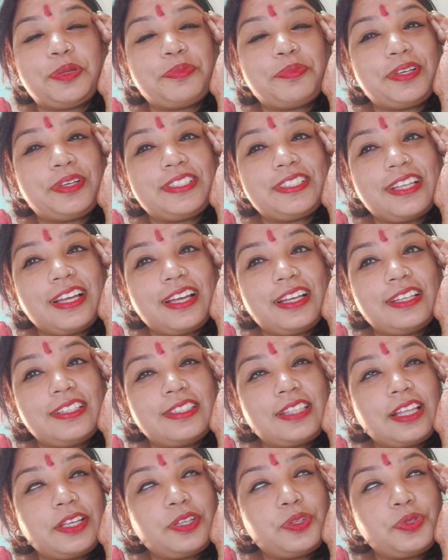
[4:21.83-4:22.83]
बस गाइस
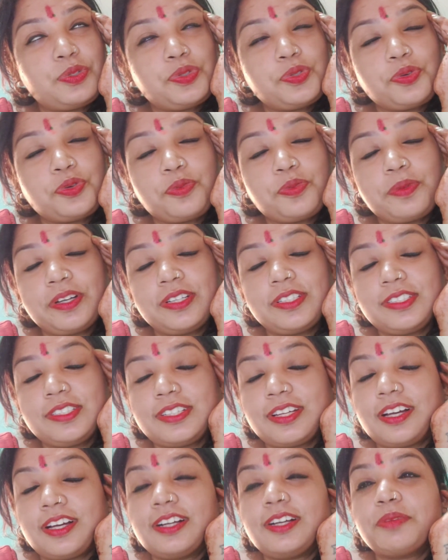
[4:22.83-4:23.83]
थैंक यू सो मच
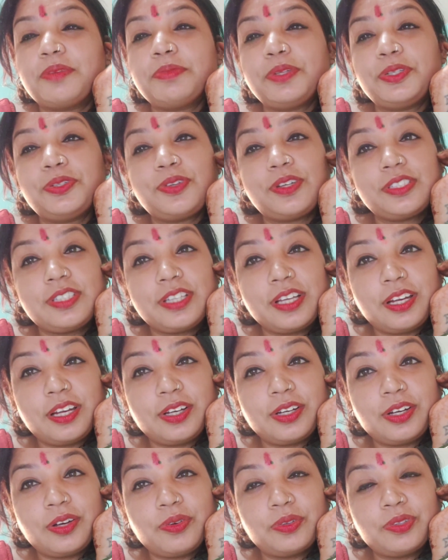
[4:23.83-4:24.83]
अगर वीडियो अच्छा
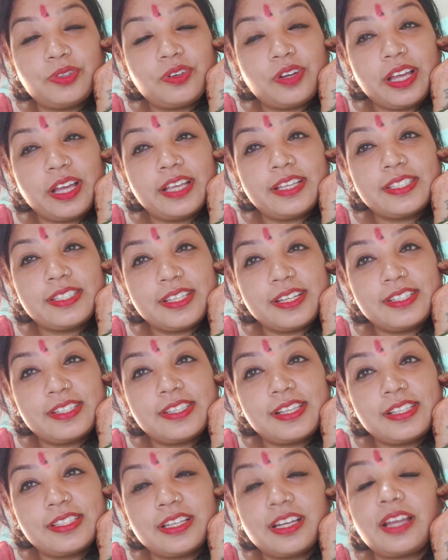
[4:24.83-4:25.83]
लगा हो तो लाइक शेयर
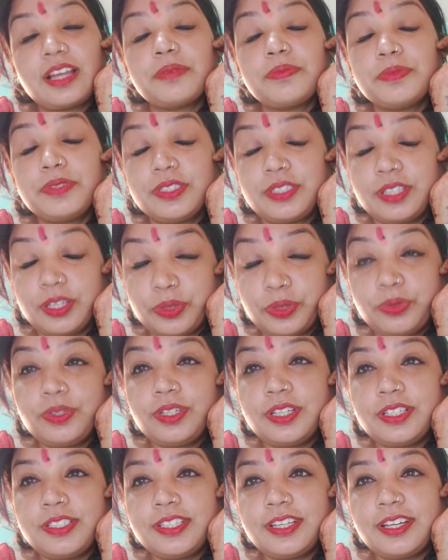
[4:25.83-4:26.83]
सब्सक्राइब ज़रूर
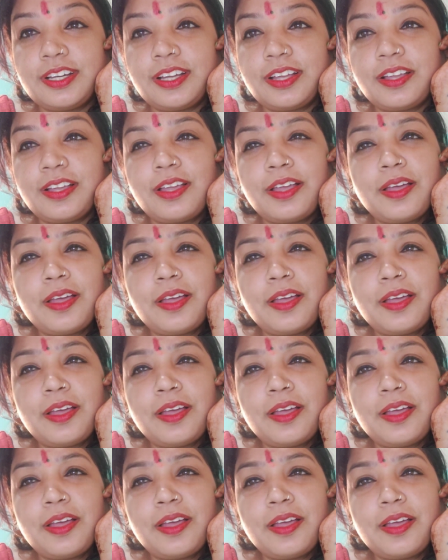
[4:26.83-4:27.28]
कीजिएगा